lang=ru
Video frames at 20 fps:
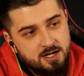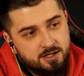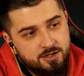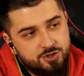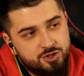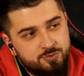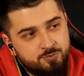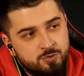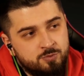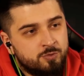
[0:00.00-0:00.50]
к
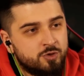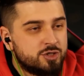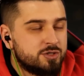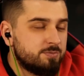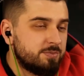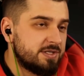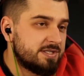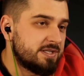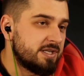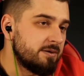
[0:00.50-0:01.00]
чему, может
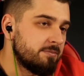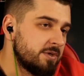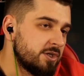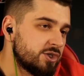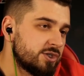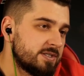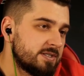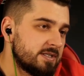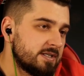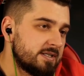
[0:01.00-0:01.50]
быть,
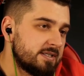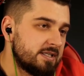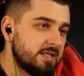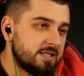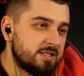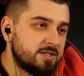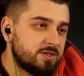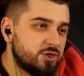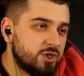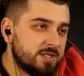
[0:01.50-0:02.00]
стремишься, где
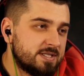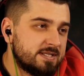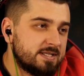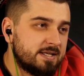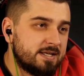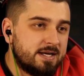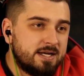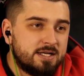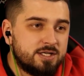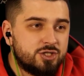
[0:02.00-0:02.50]
сейчас
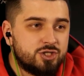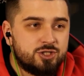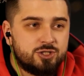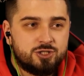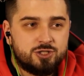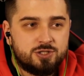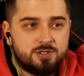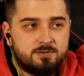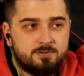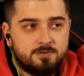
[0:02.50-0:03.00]

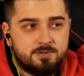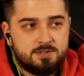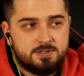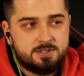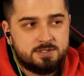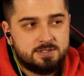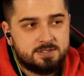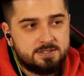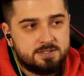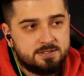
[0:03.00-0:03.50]
играешь, то
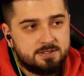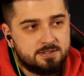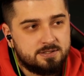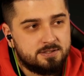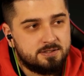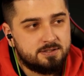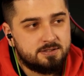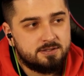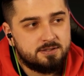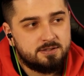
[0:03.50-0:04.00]
есть
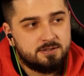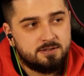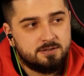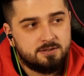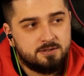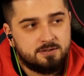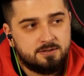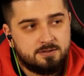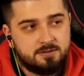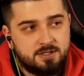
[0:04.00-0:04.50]

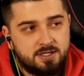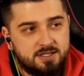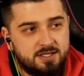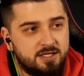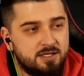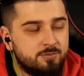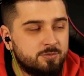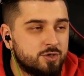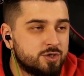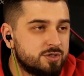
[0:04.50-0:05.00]
э,
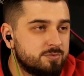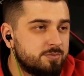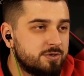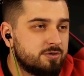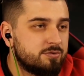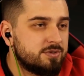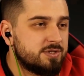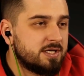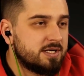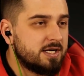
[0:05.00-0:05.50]
какие, может
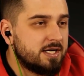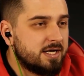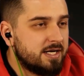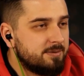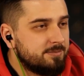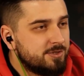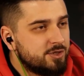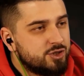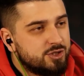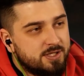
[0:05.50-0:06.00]
быть, у тебя какая
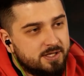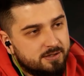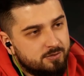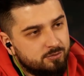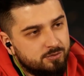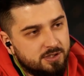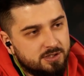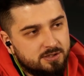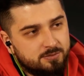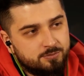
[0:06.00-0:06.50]
мечта
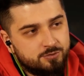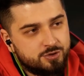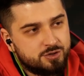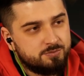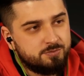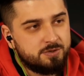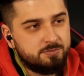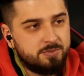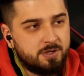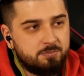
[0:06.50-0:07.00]
куда-то, может
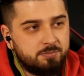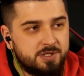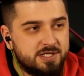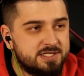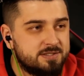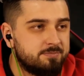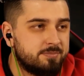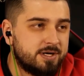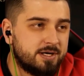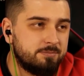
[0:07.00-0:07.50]
быть,
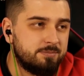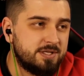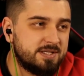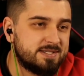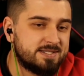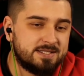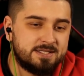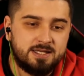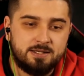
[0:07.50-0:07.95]
попасть, пробиться,